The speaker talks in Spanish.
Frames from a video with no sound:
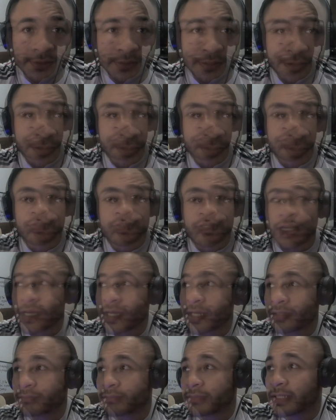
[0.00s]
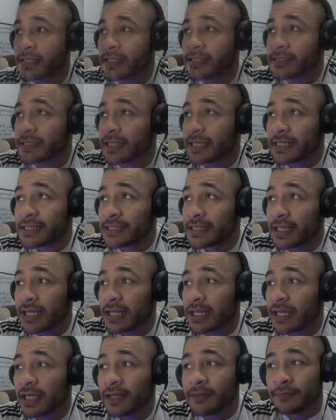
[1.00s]
Listo, ya está
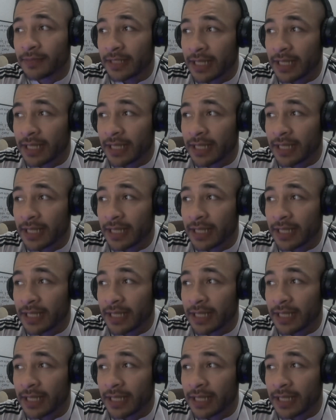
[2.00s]
instalada,